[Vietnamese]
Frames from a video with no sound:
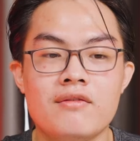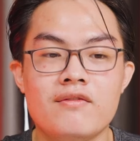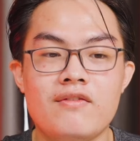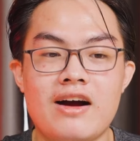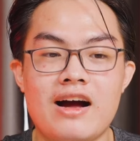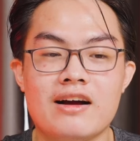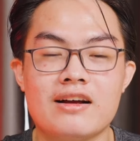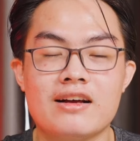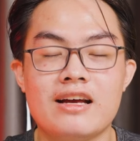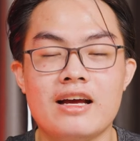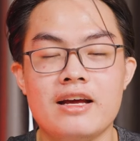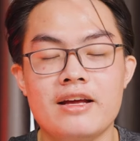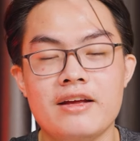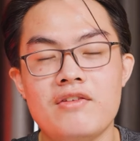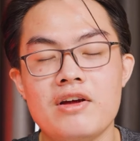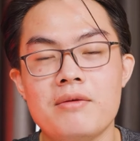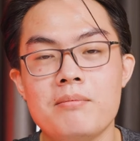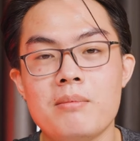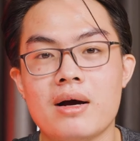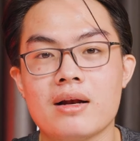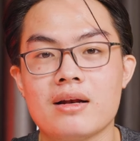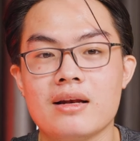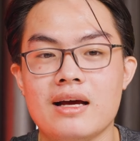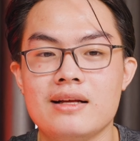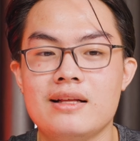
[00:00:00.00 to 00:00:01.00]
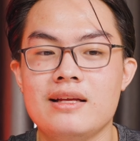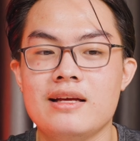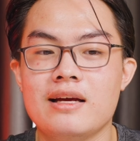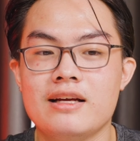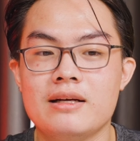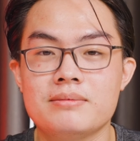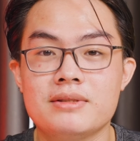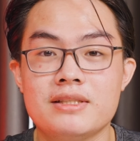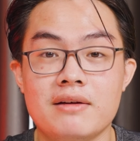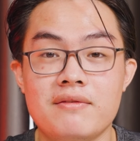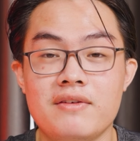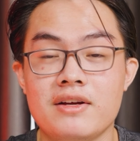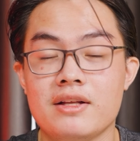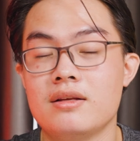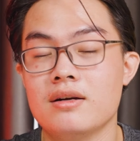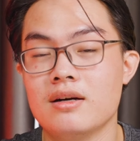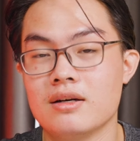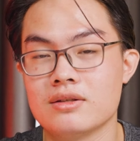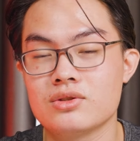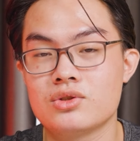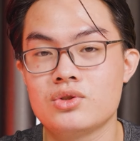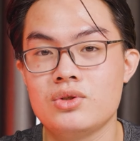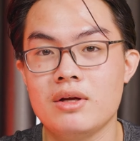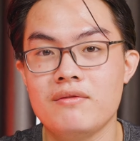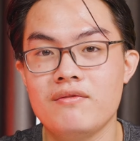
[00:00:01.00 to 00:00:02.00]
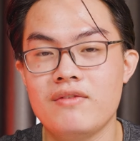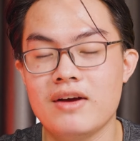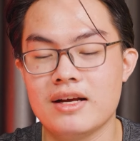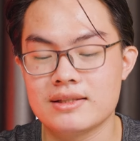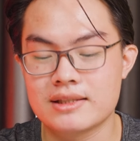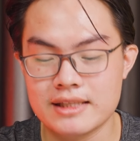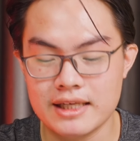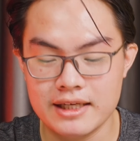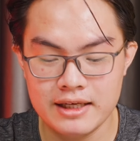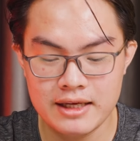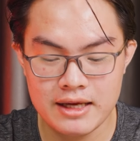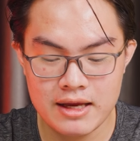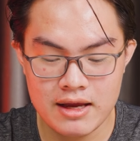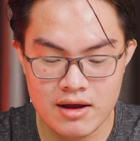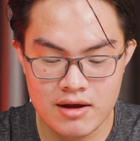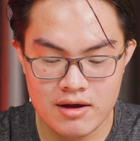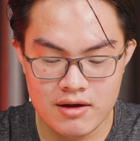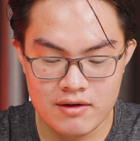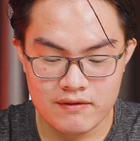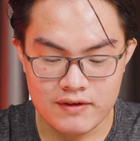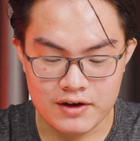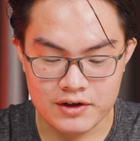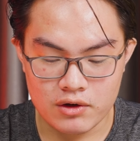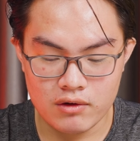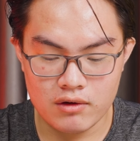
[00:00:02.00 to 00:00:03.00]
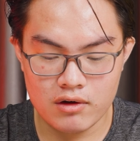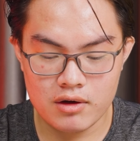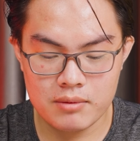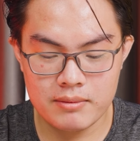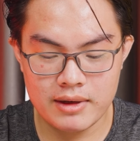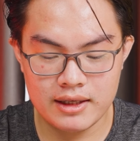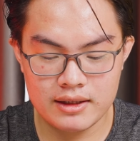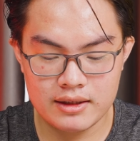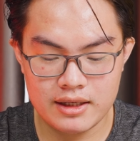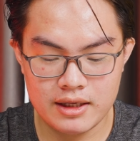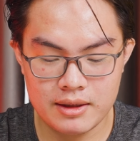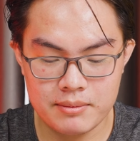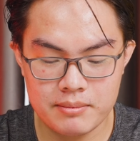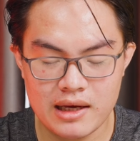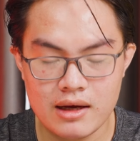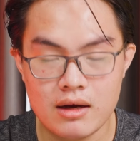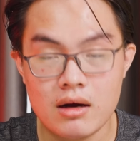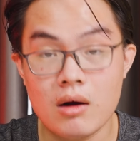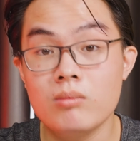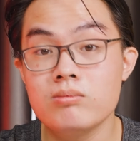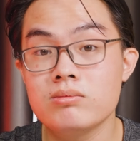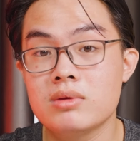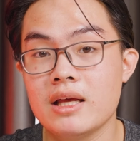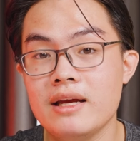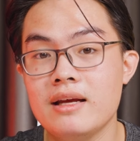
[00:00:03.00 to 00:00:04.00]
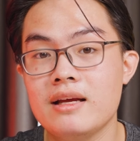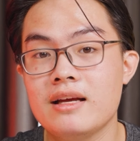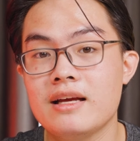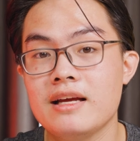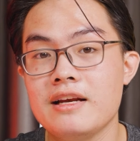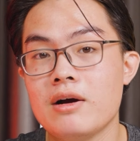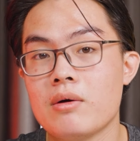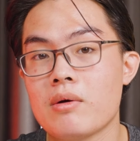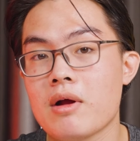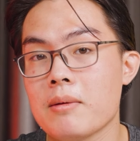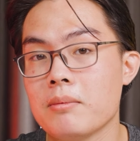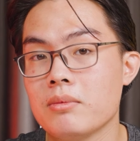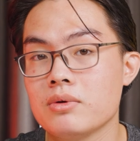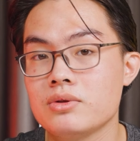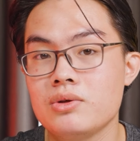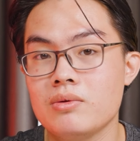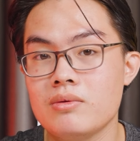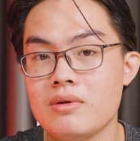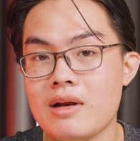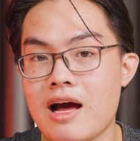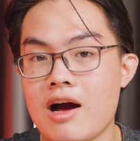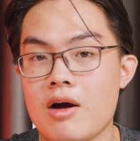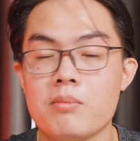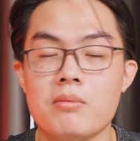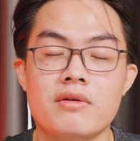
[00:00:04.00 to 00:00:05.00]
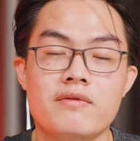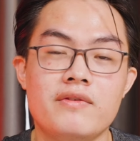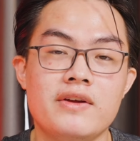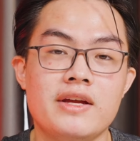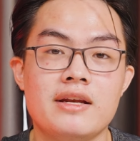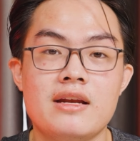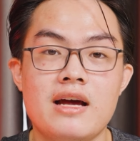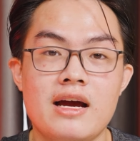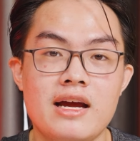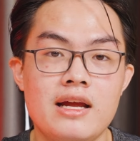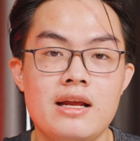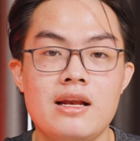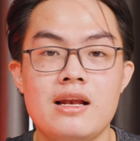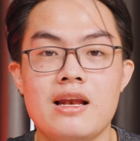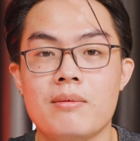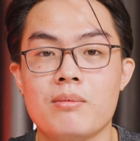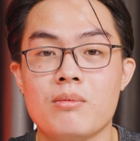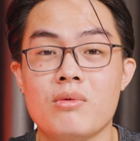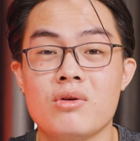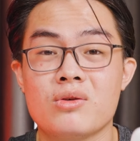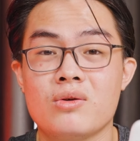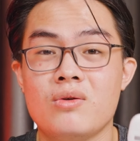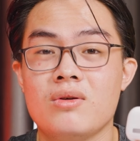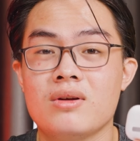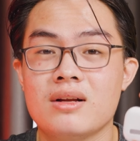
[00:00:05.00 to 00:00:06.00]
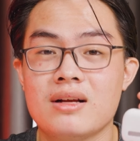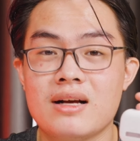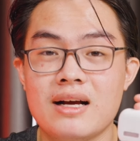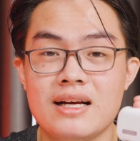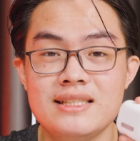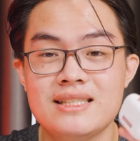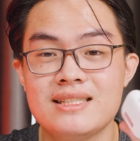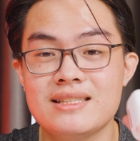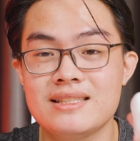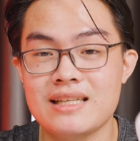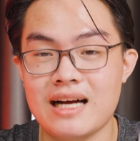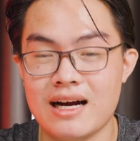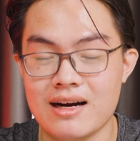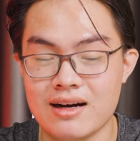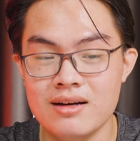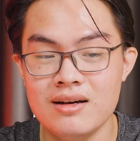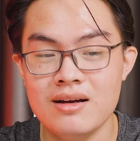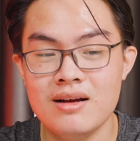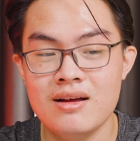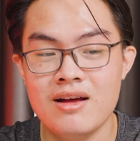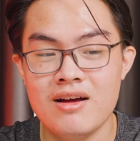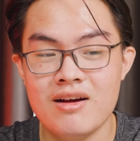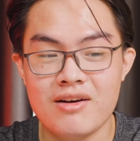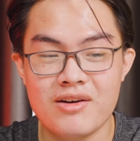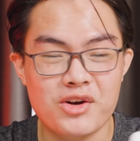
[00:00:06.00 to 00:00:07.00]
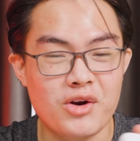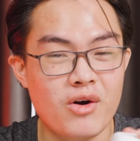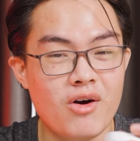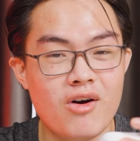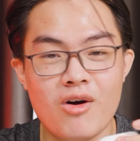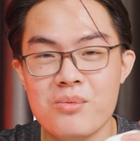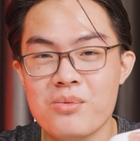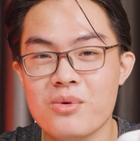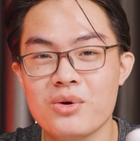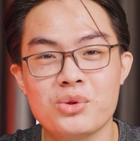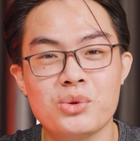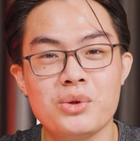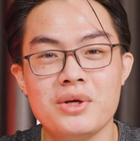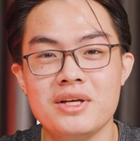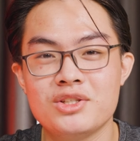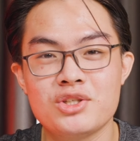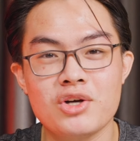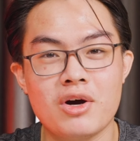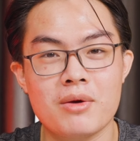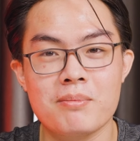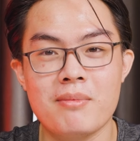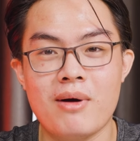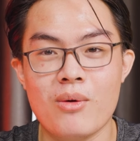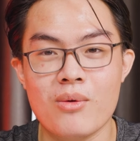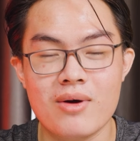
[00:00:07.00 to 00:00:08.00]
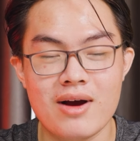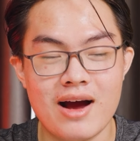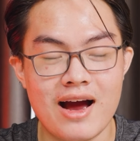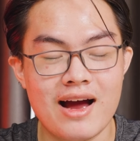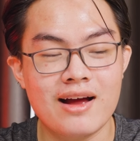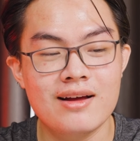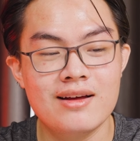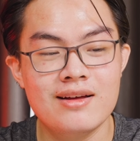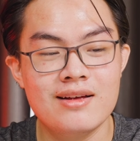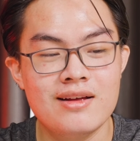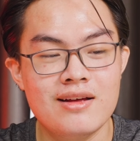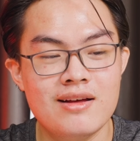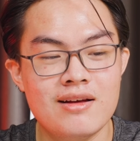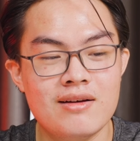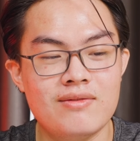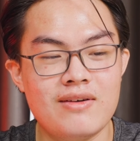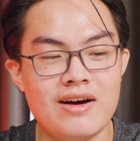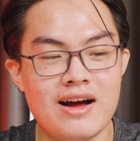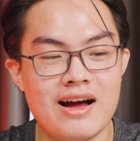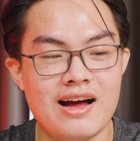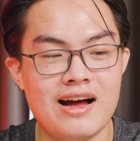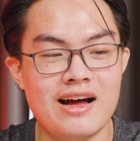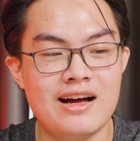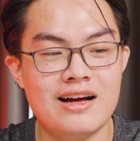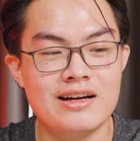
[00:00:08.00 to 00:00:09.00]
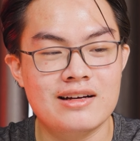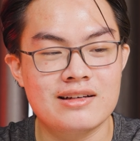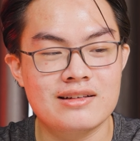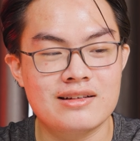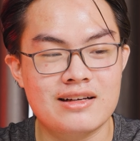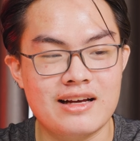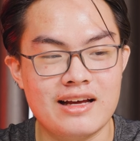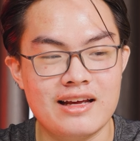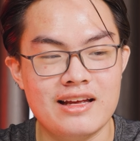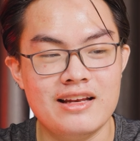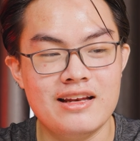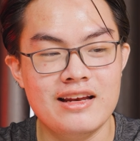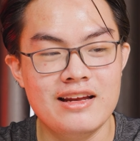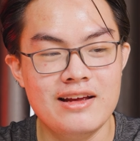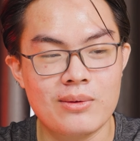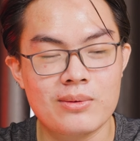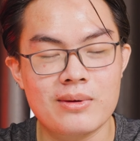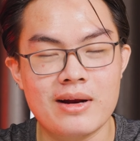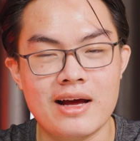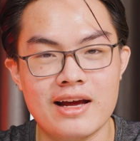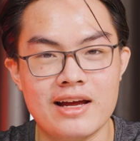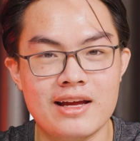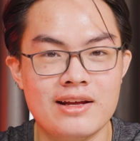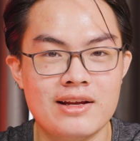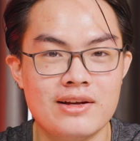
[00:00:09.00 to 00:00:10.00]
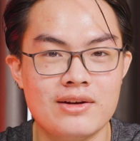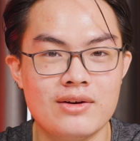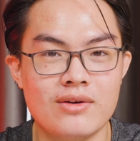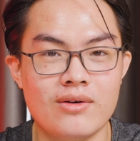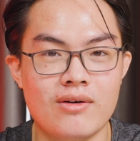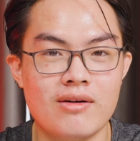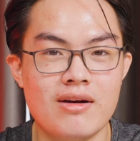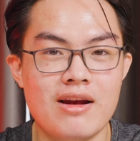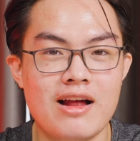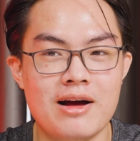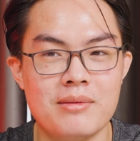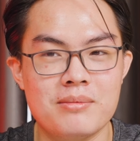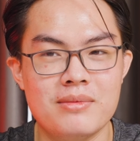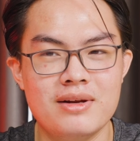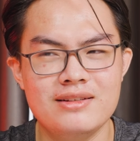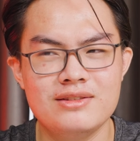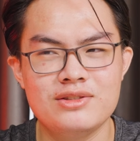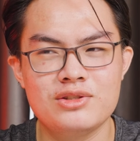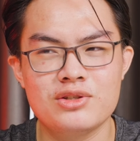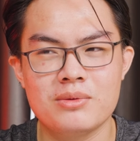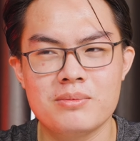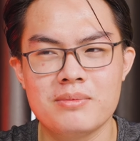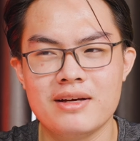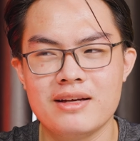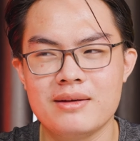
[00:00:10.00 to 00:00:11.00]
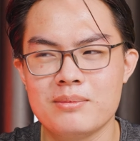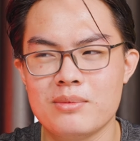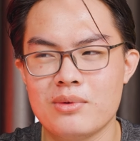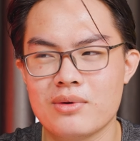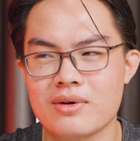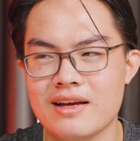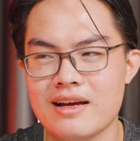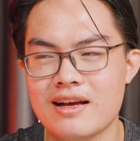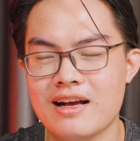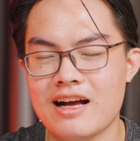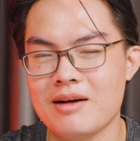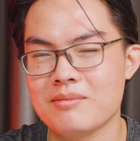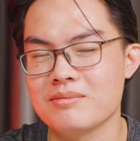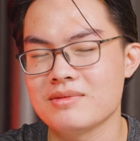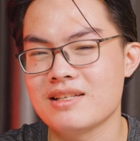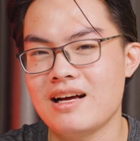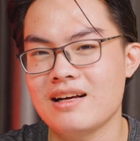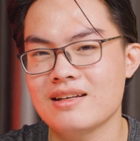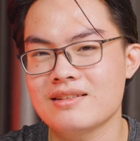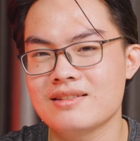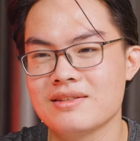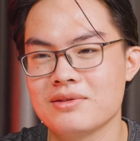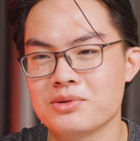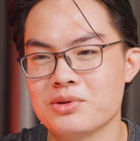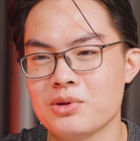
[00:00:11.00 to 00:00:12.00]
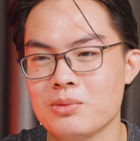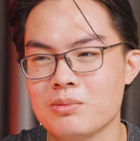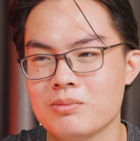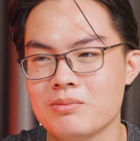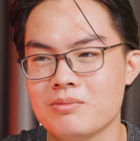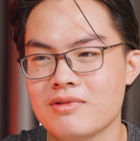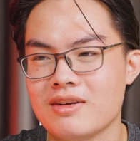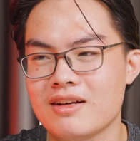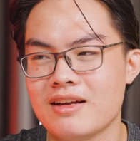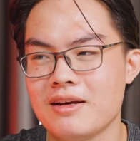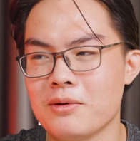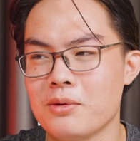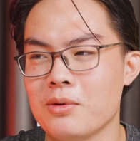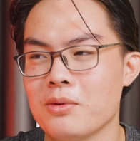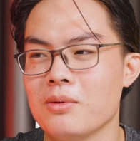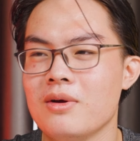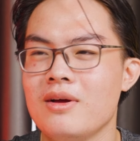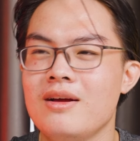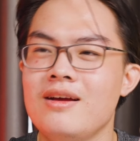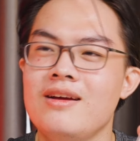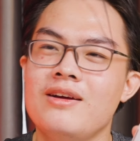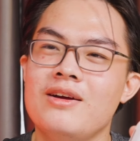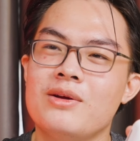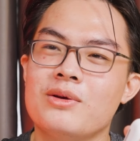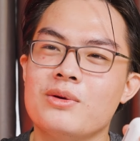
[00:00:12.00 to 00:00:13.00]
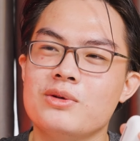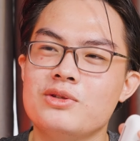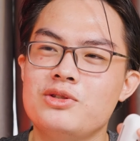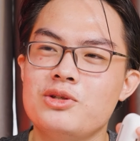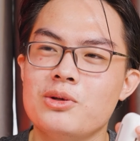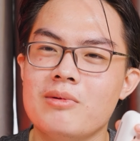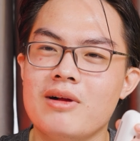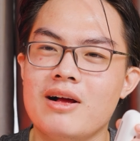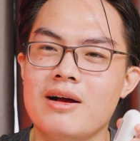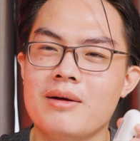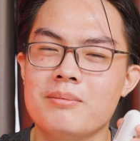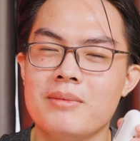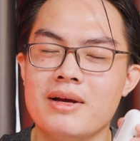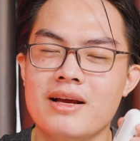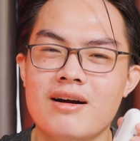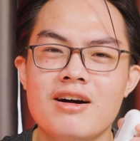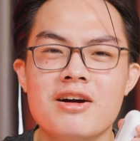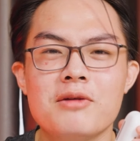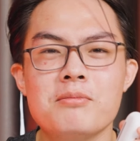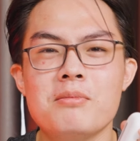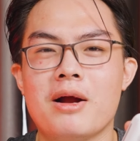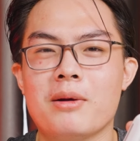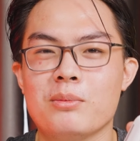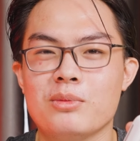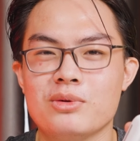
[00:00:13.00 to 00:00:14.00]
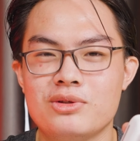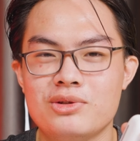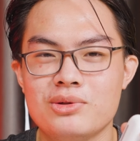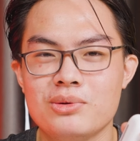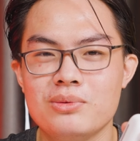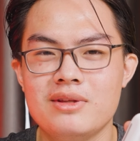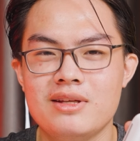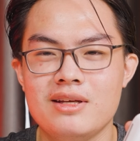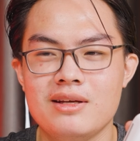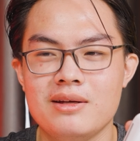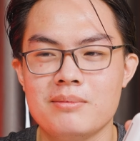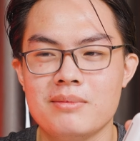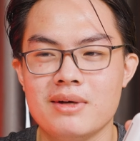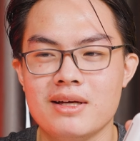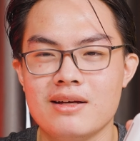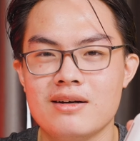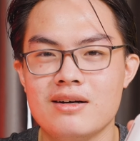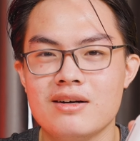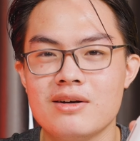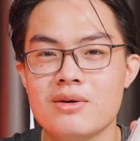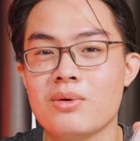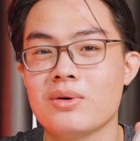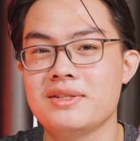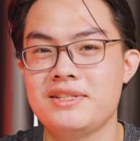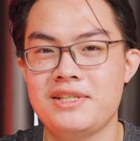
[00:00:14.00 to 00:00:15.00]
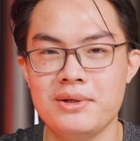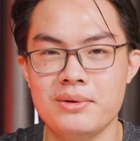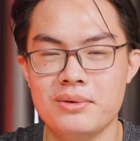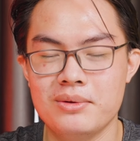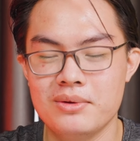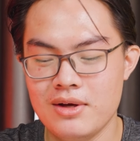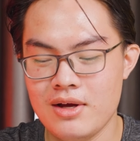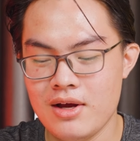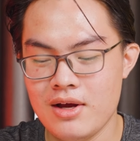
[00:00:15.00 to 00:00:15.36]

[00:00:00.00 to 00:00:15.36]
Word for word: và cái vết bẩn này thì anh em sẽ phải thường xuyên vệ sinh và đối với mình thì mình không thích cái điều này một chút nào bởi vì đây là một con cây trắng nó không có tùy chọn màu khác và cái điều này nó làm lên cho mình một cái cảm giác sử dụng kiểu nói chung là mình hơi bẩn một chút thì mình hơi khó chịu